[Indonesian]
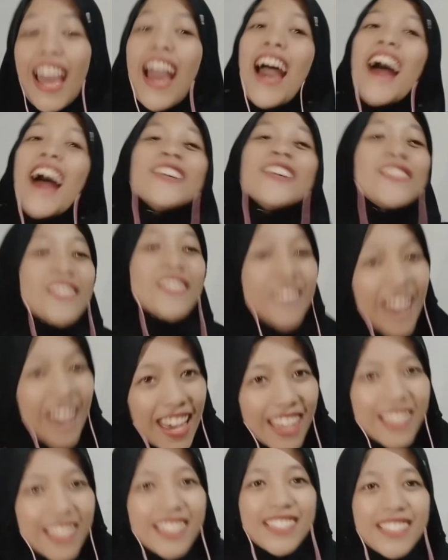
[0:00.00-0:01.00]
I'm
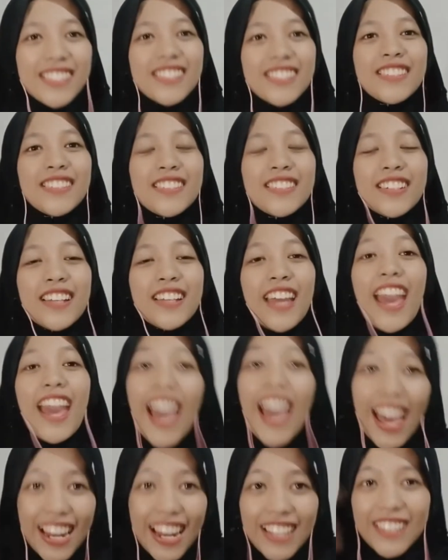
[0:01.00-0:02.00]
fine too.
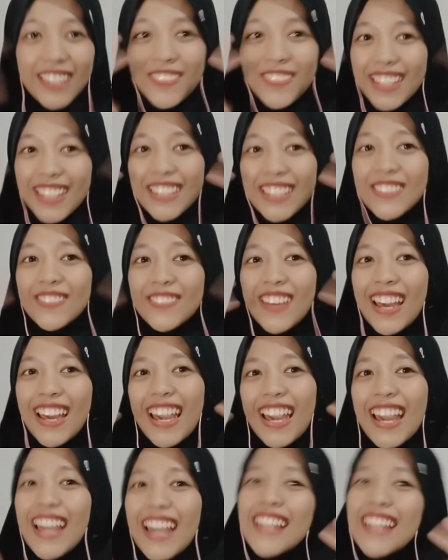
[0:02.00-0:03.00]
Halo
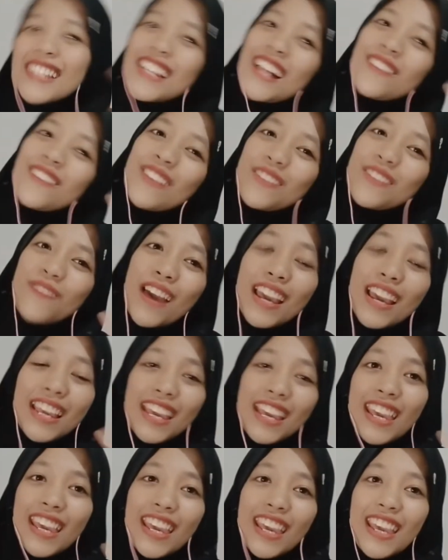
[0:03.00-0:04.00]
teman-teman, selamat
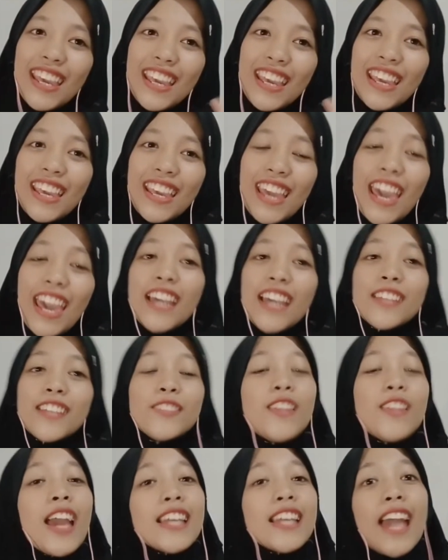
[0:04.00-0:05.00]
pagi.
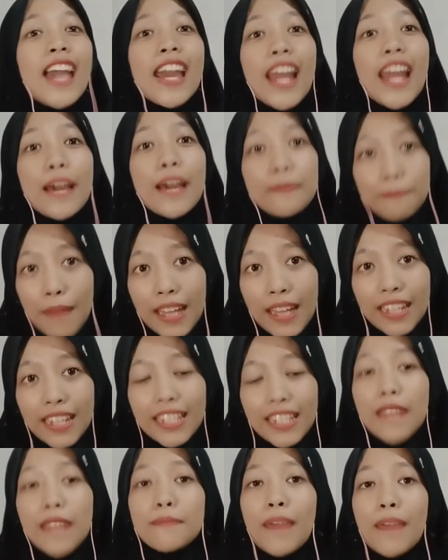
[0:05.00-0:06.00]
Sudah sarapan
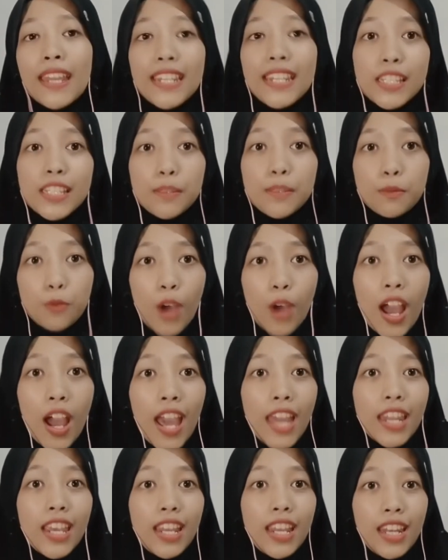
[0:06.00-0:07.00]
dan mandi semua
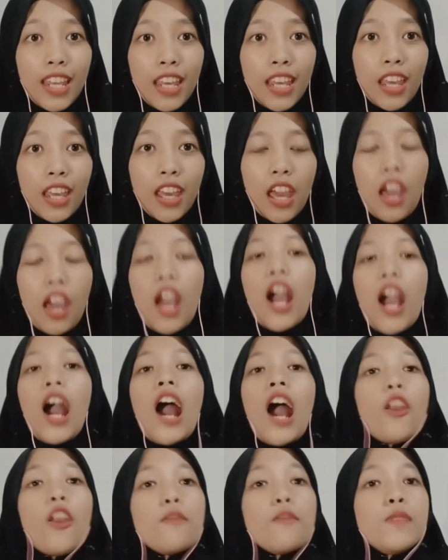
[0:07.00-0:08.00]
hari ini?
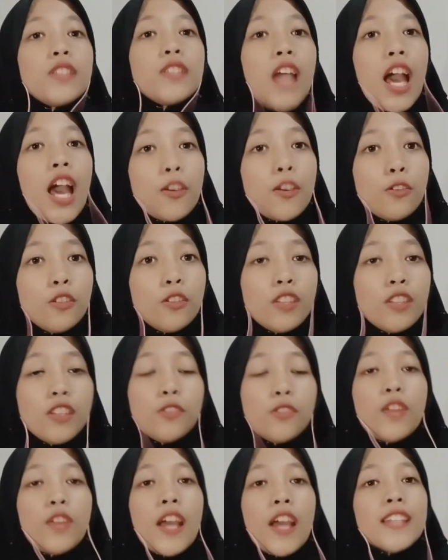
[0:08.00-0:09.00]
Kalau Miss Ayun sih
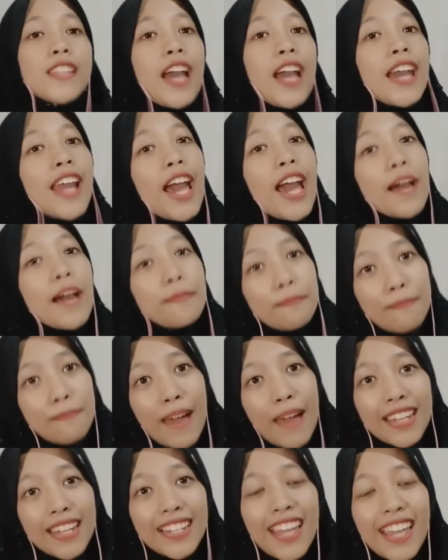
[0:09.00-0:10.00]
sudah
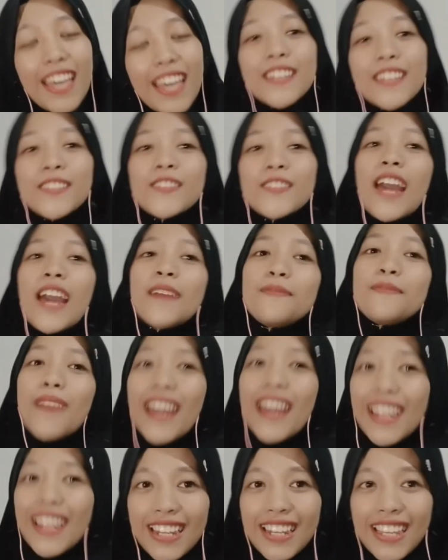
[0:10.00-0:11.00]
sarapan, sudah
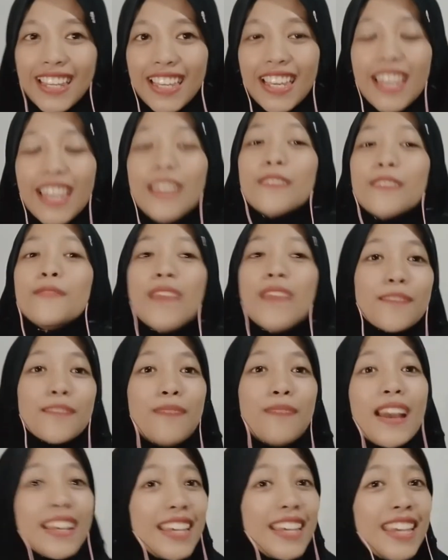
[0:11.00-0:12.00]
mandi, biar
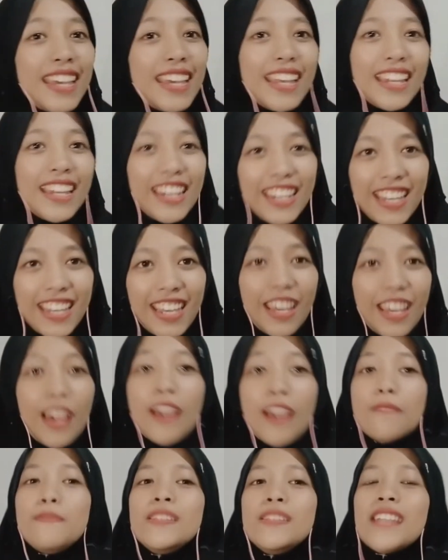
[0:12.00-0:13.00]
pagi ini
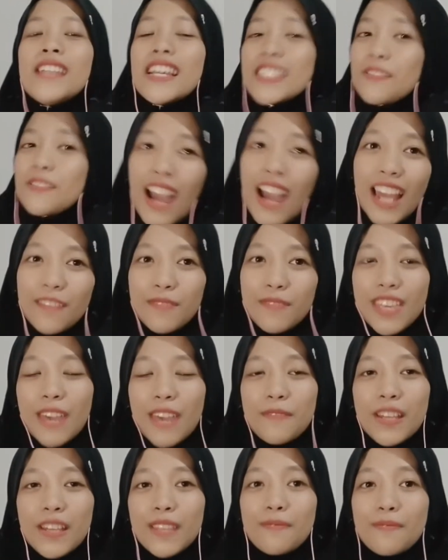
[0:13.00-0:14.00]
bisa semangat
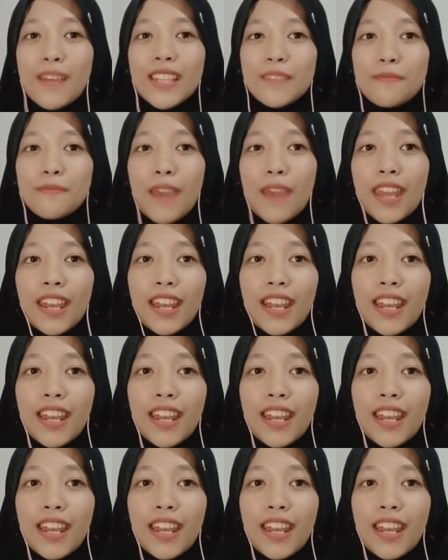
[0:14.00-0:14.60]
menyapa teman-teman.